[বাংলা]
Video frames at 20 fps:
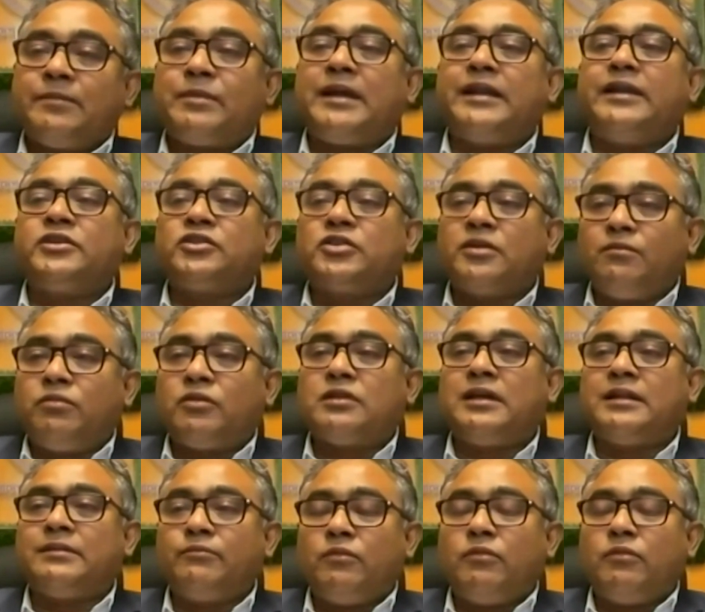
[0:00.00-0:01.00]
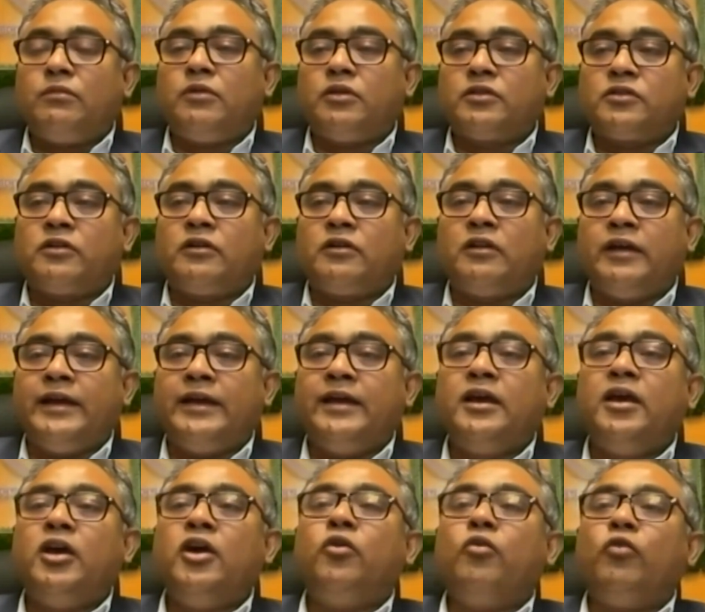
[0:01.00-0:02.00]
প্রাণী সম্পদ মন্ত্রণালয়
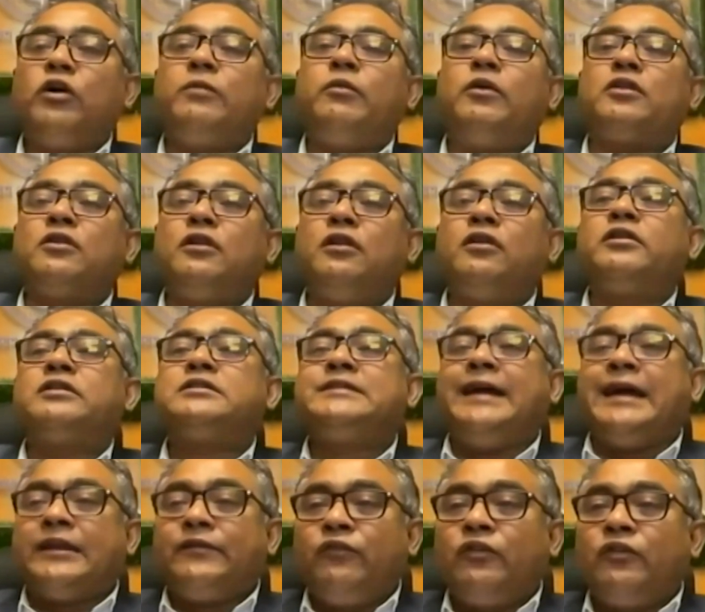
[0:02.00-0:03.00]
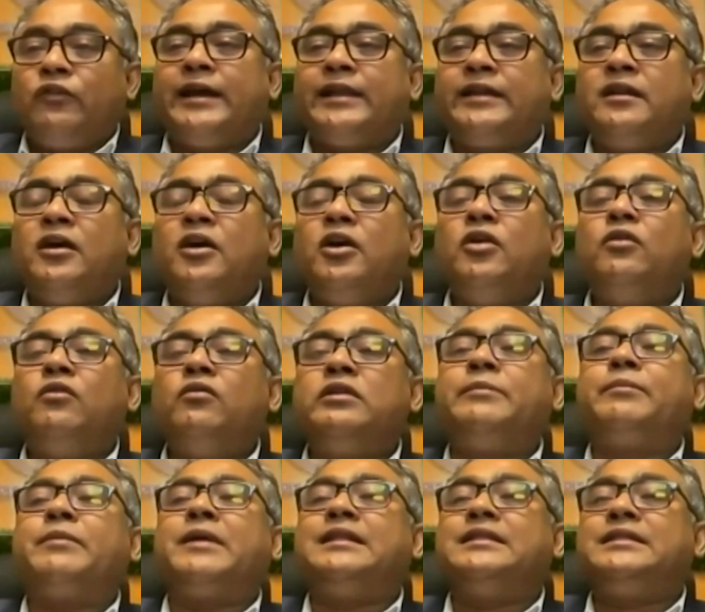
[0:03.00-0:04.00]
ওই ভদ্রলোক হচ্ছে অ্যাডভোকেট
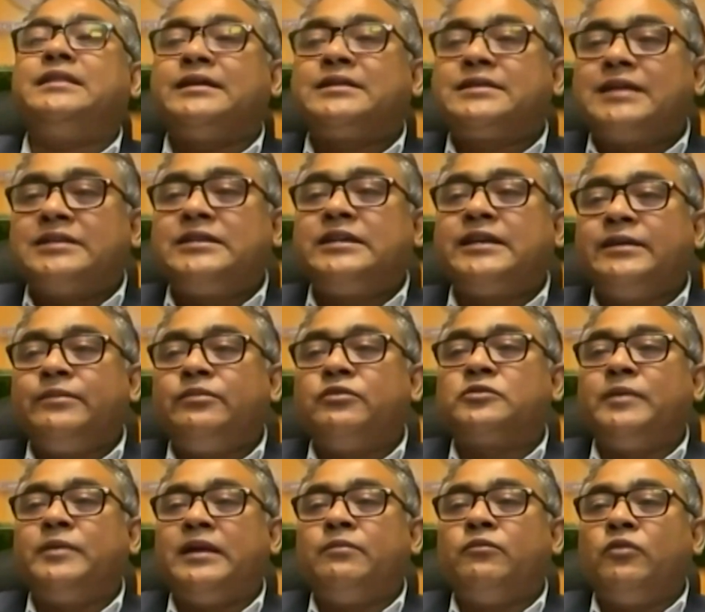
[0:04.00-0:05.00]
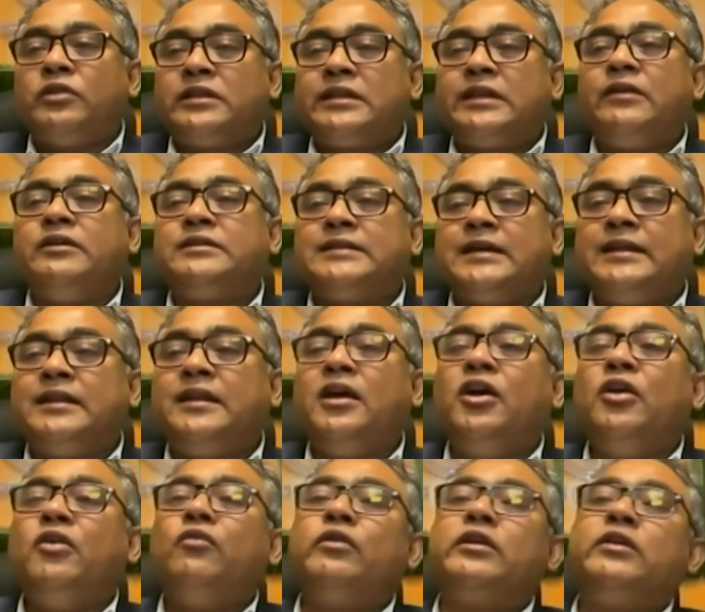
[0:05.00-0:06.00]
উনি প্রান্তিক চাষি কি বুঝবেন মন্ত্রী হয়েছেন
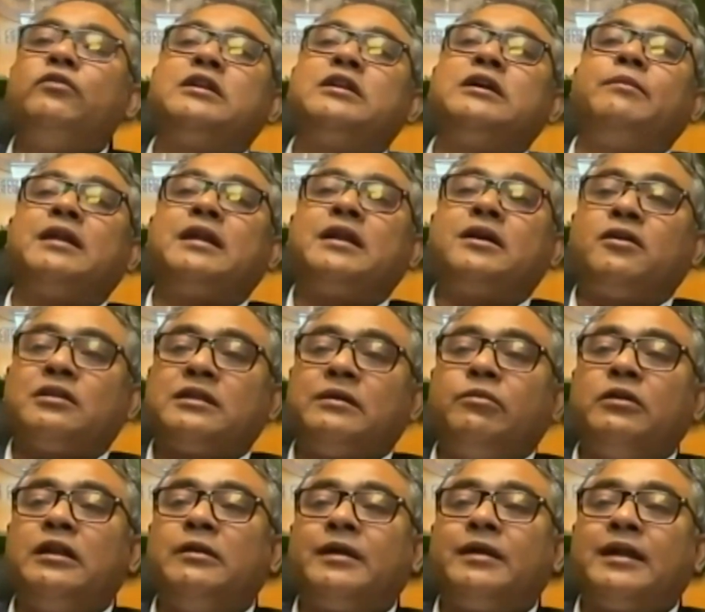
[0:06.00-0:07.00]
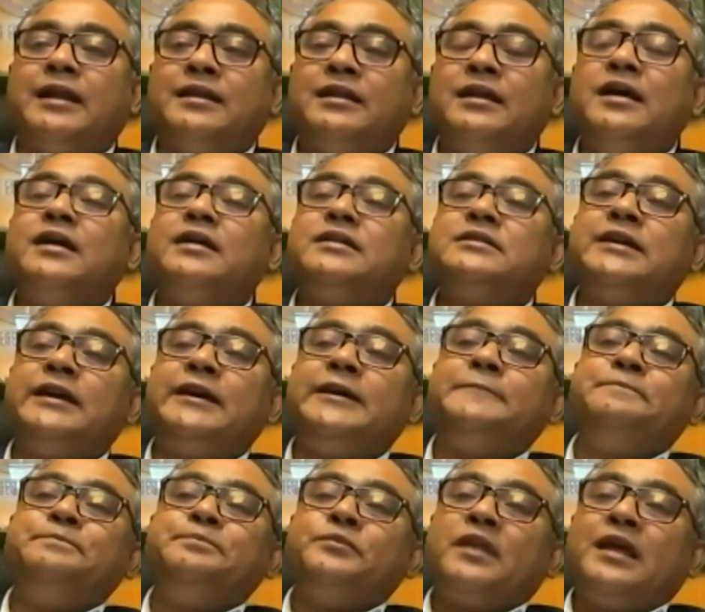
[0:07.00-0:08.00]
উনি উল্টাপাল্টা কথা বলে বেড়ান যে
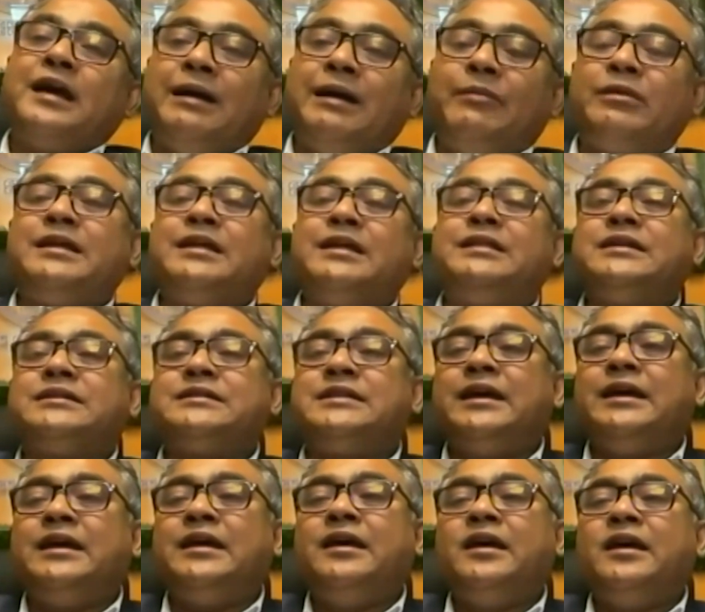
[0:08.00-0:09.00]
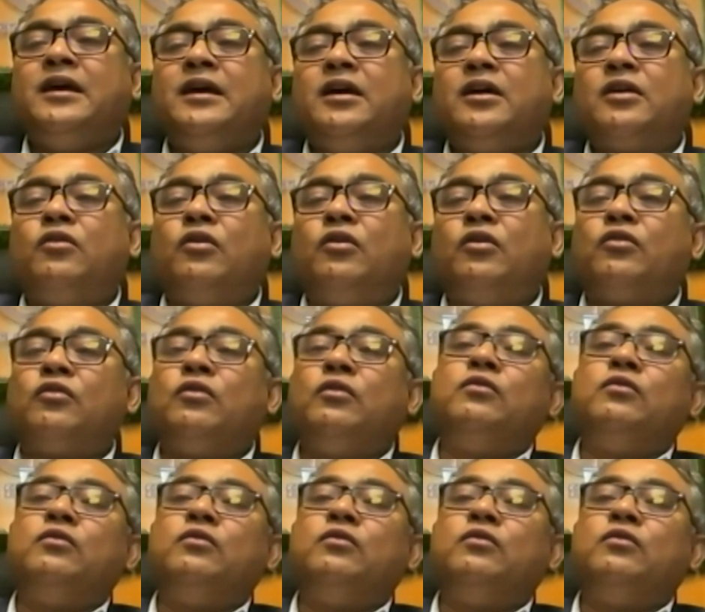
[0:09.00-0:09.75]
আমাদের দেশে গরু